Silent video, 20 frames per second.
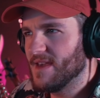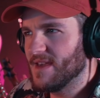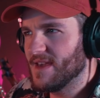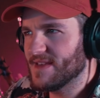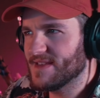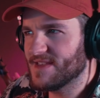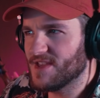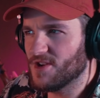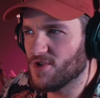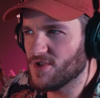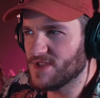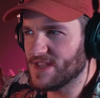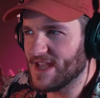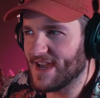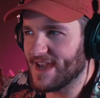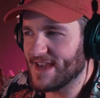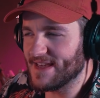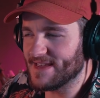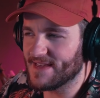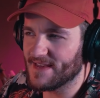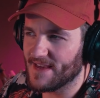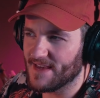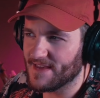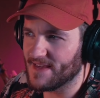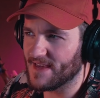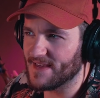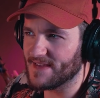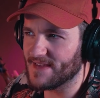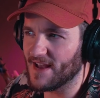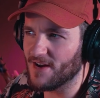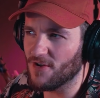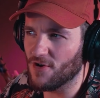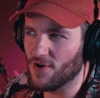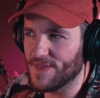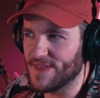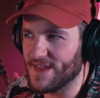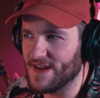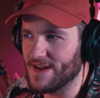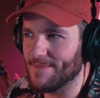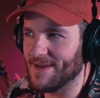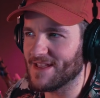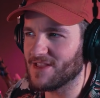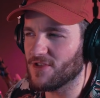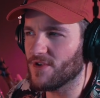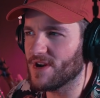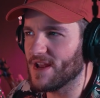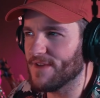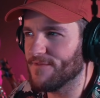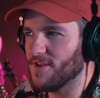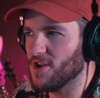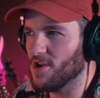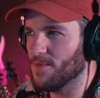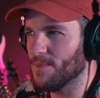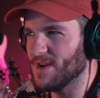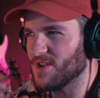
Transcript: Se nota que es, algo cinematográfico,